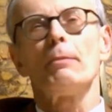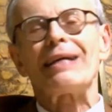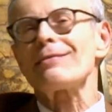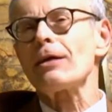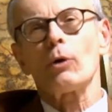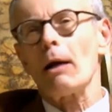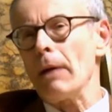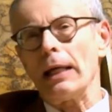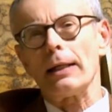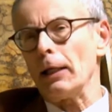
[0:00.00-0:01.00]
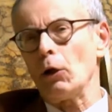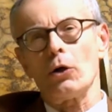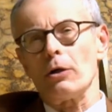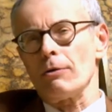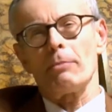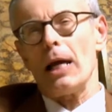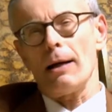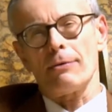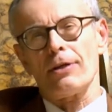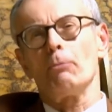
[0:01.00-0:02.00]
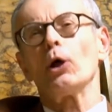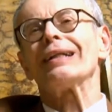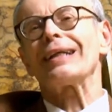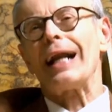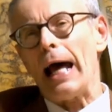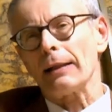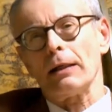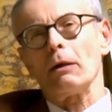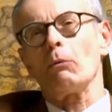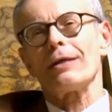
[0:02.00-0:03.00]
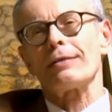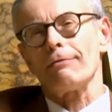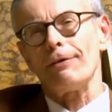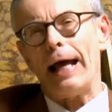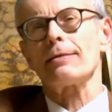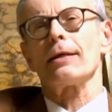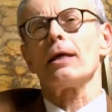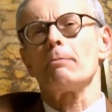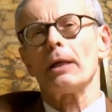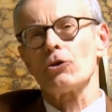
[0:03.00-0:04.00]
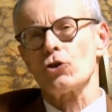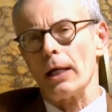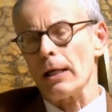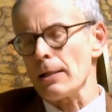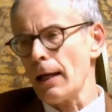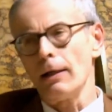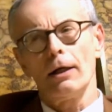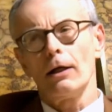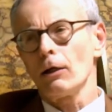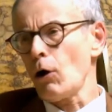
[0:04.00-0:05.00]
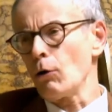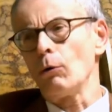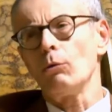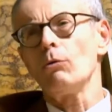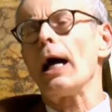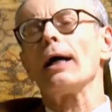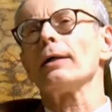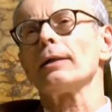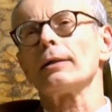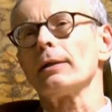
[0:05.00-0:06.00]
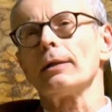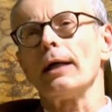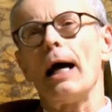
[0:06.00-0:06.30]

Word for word: ma sicuramente noi abbiamo, siamo entrati in questa fase di emergenza con una eh,